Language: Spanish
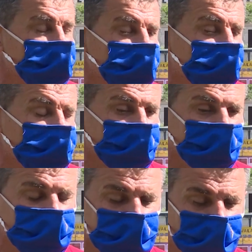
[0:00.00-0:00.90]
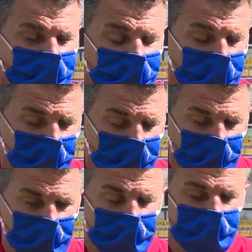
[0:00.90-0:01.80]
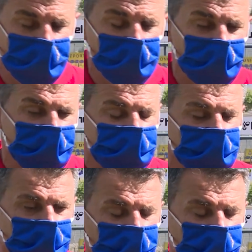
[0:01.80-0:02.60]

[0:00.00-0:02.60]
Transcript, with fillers: y entonces tenía que hacer